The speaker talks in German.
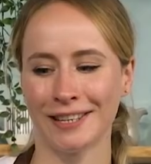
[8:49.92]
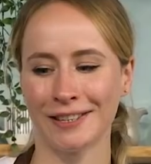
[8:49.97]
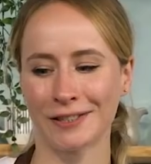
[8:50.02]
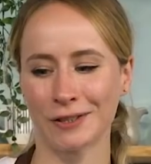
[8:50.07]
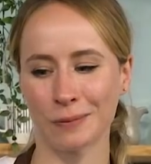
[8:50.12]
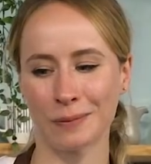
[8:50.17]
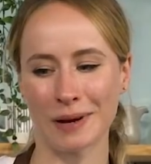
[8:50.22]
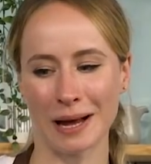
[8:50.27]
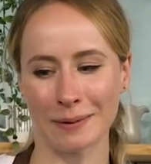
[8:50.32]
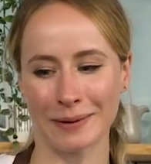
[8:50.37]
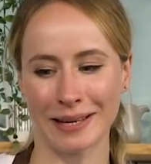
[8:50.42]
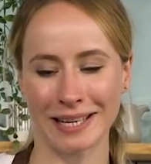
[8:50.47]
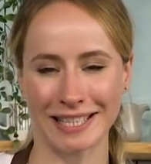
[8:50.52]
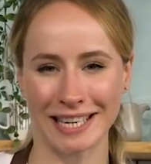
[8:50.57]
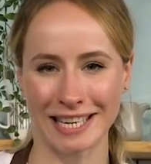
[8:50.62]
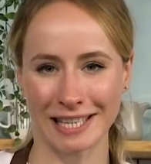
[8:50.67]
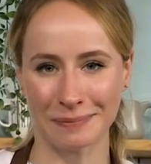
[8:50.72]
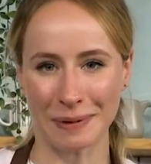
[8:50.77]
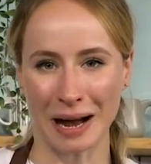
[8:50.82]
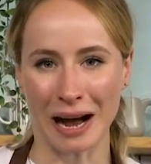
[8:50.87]
Die Suppe habe ich jetzt
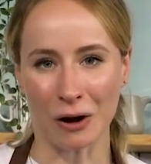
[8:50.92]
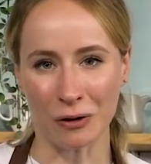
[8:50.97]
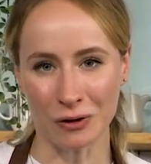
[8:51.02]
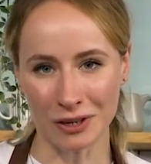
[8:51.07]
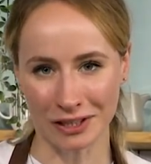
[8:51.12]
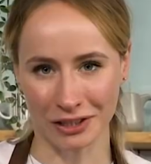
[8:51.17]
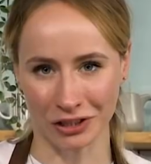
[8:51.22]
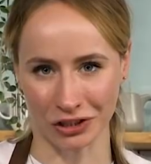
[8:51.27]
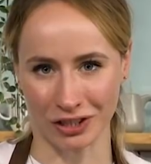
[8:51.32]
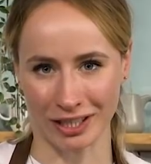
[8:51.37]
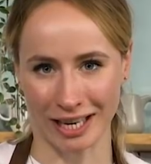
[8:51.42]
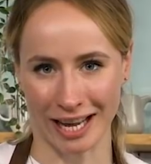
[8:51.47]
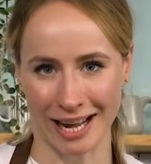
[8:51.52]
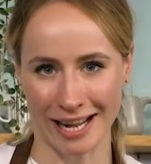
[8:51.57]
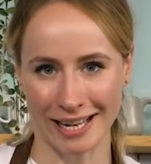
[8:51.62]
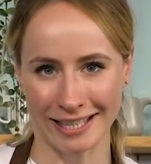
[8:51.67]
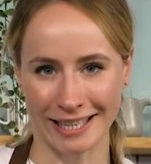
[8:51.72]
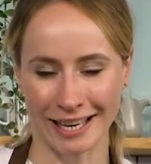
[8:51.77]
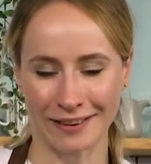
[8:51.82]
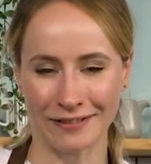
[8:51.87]
erstmal
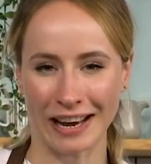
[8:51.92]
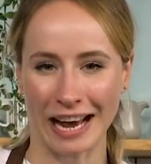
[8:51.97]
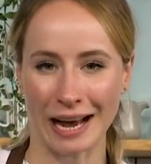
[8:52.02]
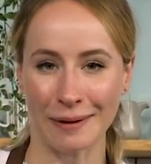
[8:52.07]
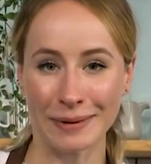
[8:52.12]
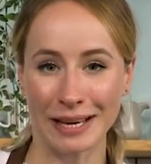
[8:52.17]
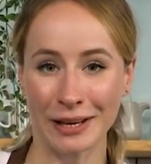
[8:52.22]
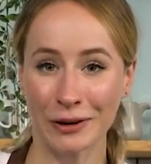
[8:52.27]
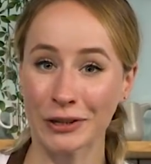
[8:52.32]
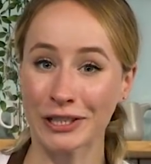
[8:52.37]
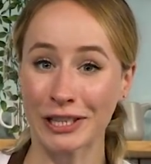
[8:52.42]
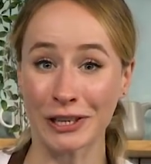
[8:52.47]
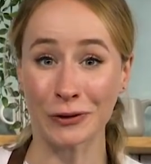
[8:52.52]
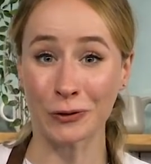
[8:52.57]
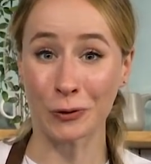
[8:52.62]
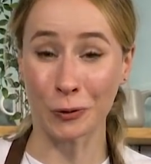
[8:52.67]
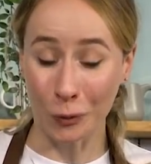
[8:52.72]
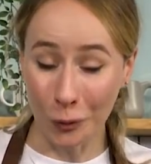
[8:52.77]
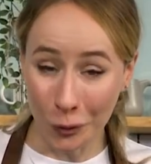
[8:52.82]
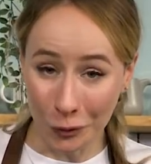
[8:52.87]
ausgestellt, denn wir haben ja noch den
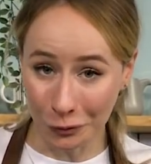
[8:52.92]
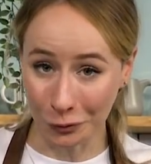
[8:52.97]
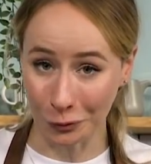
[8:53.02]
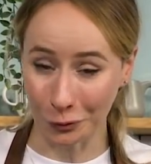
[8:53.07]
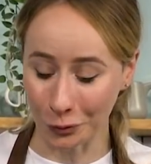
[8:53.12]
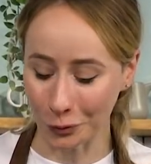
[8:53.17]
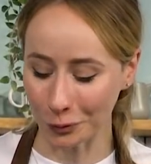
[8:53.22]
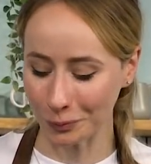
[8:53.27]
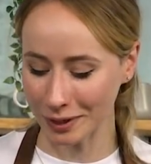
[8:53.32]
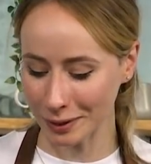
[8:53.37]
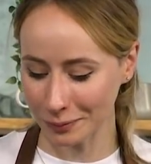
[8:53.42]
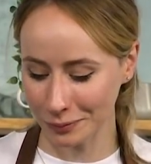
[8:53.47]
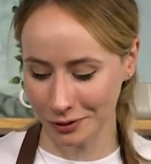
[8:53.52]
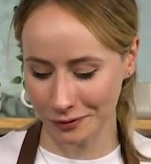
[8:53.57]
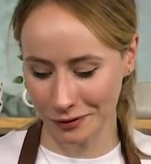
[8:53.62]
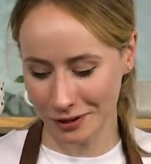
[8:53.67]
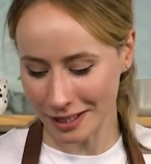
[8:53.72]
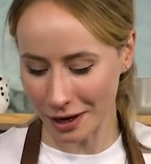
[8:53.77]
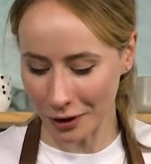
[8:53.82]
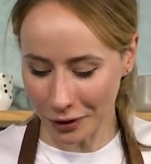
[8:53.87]
Tofu, um den müssen
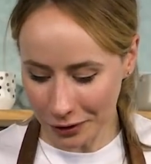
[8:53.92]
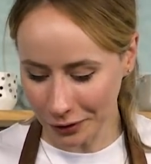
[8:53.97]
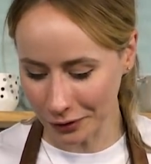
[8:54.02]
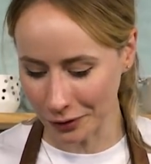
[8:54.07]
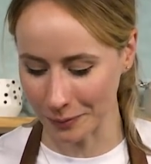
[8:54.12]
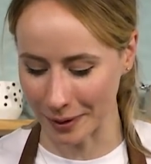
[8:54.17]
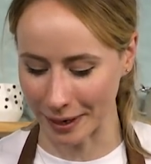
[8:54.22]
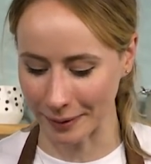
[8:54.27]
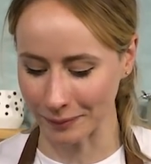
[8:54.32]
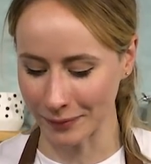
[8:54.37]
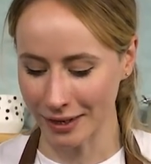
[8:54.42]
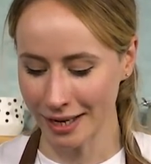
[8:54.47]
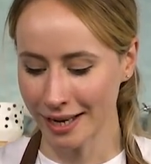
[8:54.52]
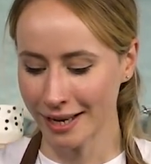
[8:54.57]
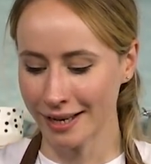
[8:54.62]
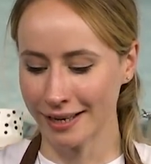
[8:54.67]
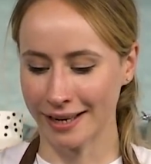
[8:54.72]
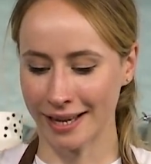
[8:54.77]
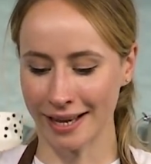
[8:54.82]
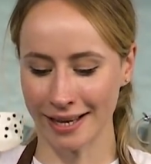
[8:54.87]
wir uns ja auch noch kümmern.
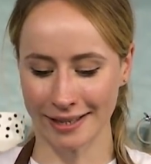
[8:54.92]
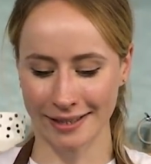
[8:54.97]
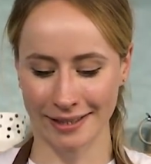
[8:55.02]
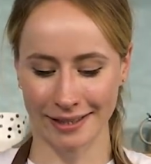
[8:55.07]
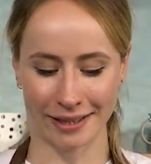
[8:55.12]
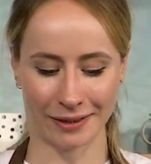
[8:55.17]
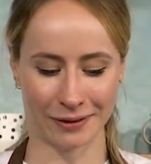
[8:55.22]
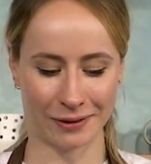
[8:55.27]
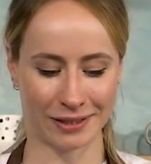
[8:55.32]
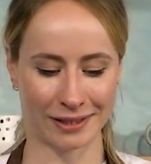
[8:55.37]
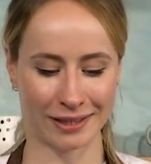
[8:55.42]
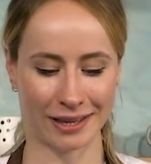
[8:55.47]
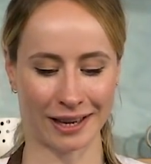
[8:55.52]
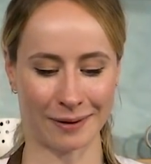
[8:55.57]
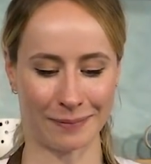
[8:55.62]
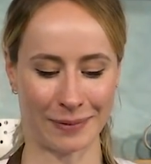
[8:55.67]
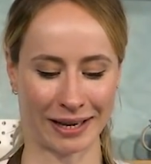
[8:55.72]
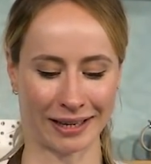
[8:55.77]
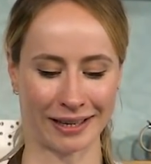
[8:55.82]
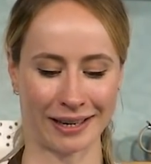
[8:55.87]
Der ist hier in
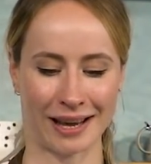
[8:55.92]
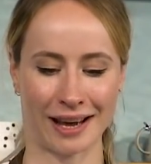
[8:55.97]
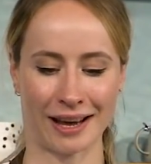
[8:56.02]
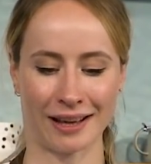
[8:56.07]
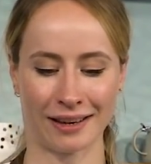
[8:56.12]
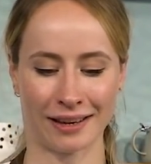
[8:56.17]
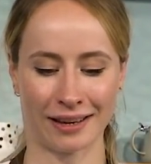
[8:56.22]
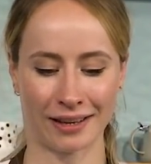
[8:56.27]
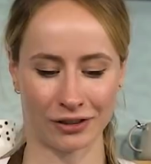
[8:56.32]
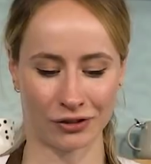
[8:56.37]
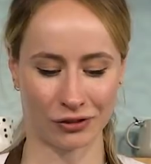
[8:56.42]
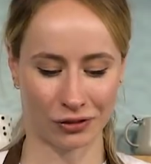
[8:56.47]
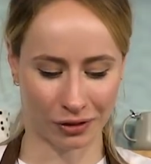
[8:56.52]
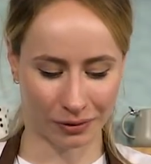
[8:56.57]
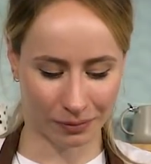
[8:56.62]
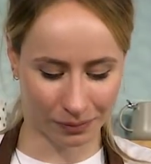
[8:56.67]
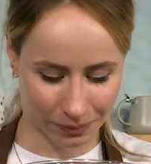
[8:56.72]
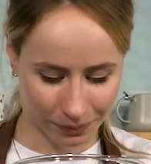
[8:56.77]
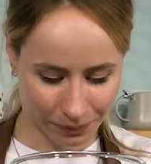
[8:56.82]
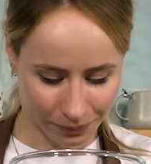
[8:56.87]
unserer Marinade jetzt
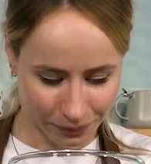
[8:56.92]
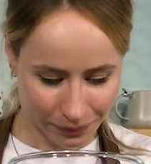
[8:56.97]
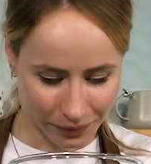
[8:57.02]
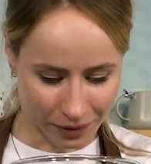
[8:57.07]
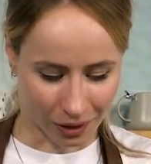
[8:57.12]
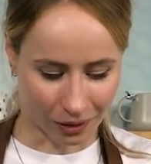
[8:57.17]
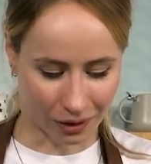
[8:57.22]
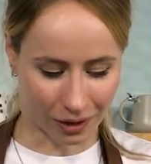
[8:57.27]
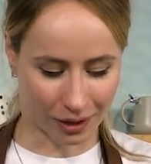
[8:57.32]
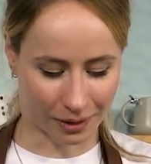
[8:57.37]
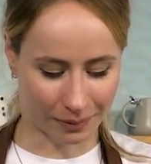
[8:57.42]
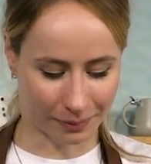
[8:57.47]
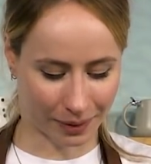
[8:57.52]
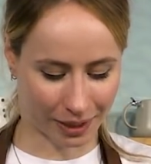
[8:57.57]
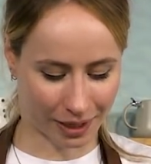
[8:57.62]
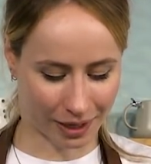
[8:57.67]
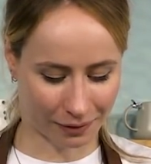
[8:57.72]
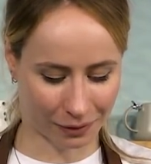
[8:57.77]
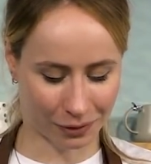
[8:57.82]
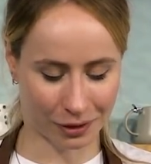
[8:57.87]
schon oh,
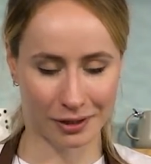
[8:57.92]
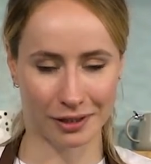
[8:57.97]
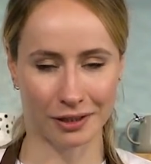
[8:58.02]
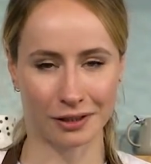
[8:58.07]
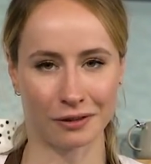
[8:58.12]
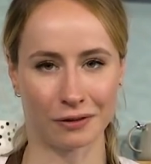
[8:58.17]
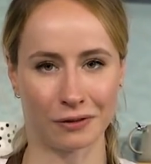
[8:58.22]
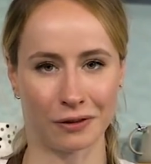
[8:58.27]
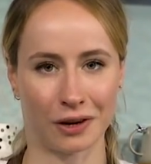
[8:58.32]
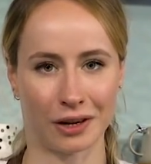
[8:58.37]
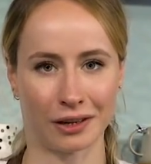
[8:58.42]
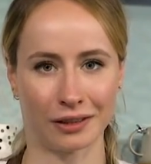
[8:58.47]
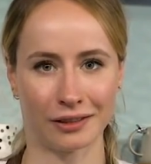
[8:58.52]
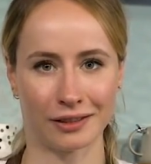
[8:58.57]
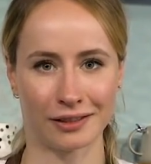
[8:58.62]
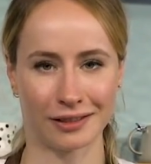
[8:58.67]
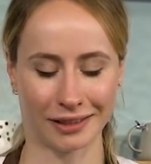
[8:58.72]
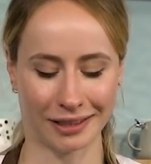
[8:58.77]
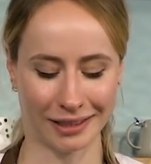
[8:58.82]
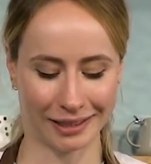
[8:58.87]
mega würzig geworden,
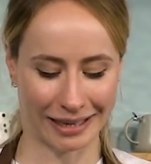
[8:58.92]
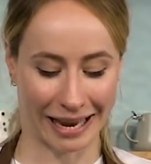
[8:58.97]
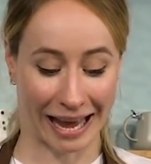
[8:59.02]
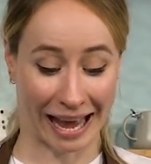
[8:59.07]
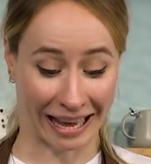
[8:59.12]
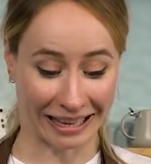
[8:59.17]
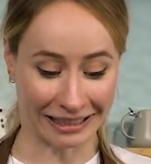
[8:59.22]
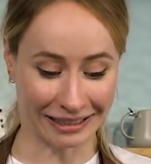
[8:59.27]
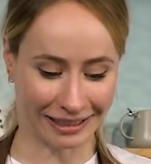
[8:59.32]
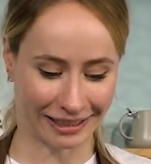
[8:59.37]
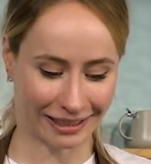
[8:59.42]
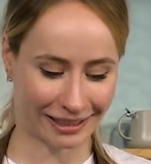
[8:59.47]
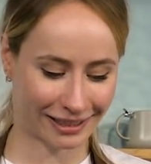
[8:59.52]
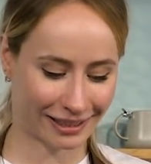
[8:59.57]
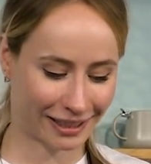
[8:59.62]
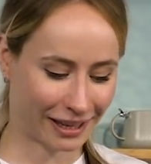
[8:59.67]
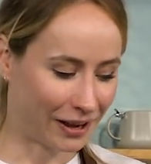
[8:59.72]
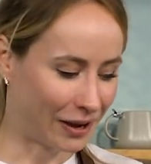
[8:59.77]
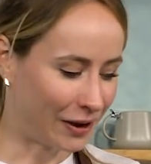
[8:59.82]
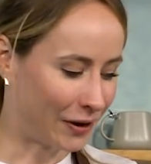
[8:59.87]
es riecht
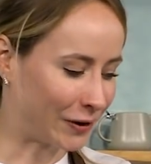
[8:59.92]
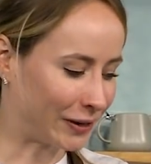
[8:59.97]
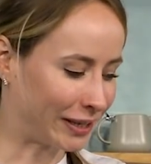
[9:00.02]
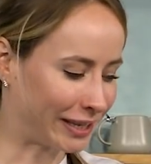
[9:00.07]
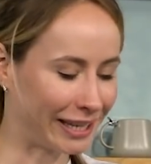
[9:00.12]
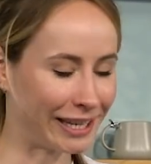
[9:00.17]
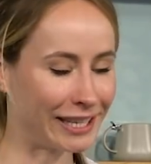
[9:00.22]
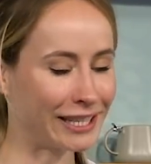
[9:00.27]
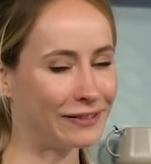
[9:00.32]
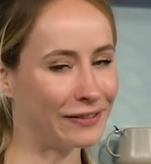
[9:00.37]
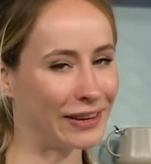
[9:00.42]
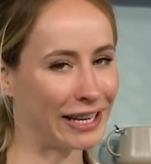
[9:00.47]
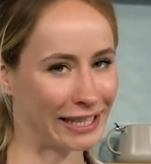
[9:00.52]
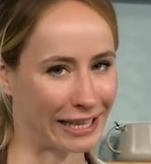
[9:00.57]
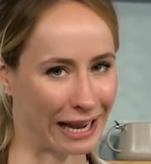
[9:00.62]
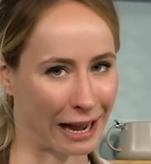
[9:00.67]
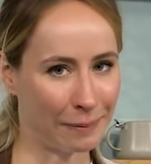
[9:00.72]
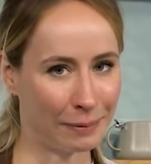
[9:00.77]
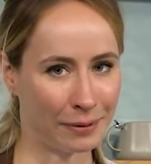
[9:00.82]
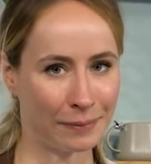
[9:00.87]
herrlich und den gießen wir
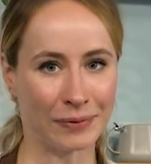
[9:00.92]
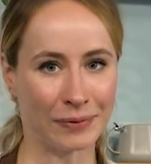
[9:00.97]
jetzt ab,